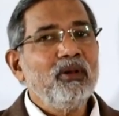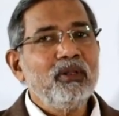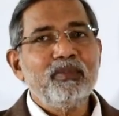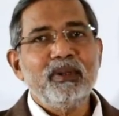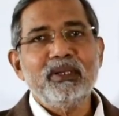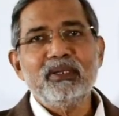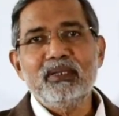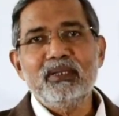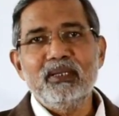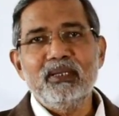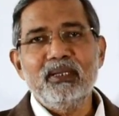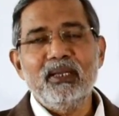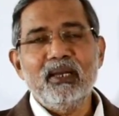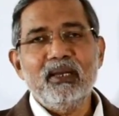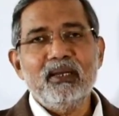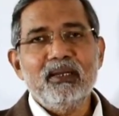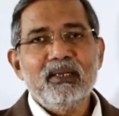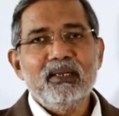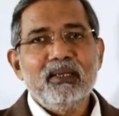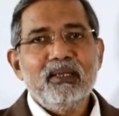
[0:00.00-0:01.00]
संभावित
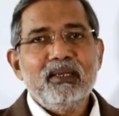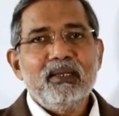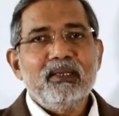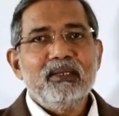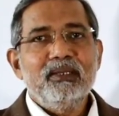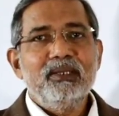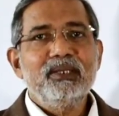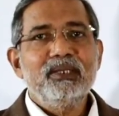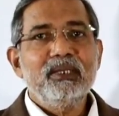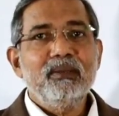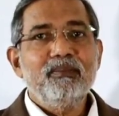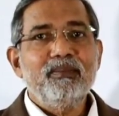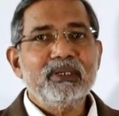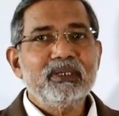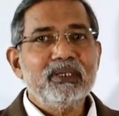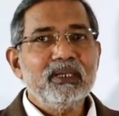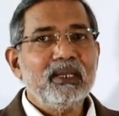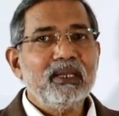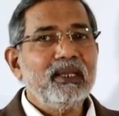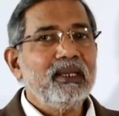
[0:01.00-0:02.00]
परिस्थितियां
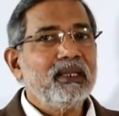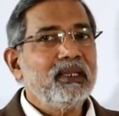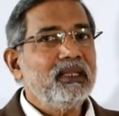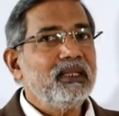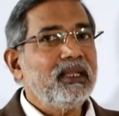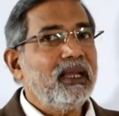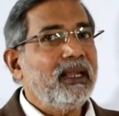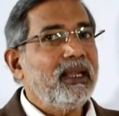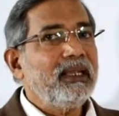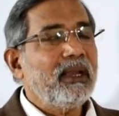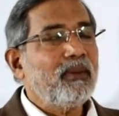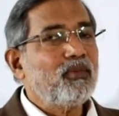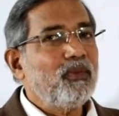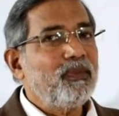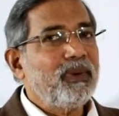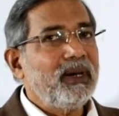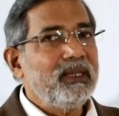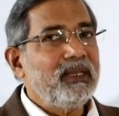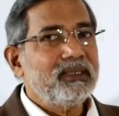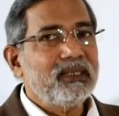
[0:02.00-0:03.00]
जिससे बचे रहने की
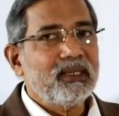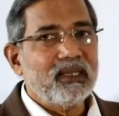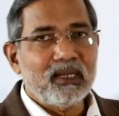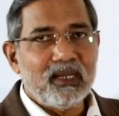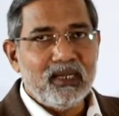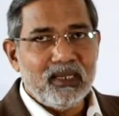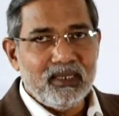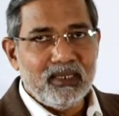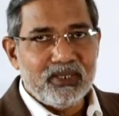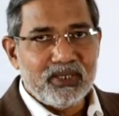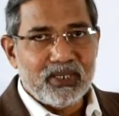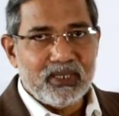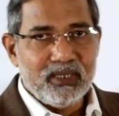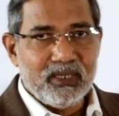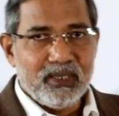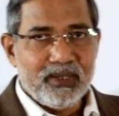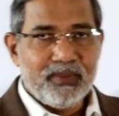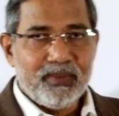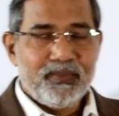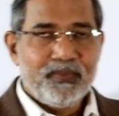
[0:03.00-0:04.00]
तैयारी आपको पहले से कर
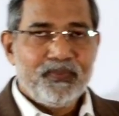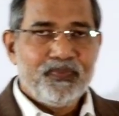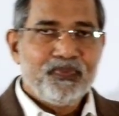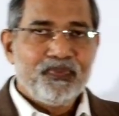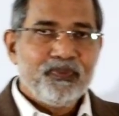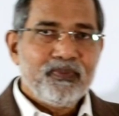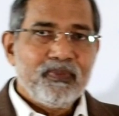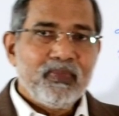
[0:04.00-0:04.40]
लेनी चाहिए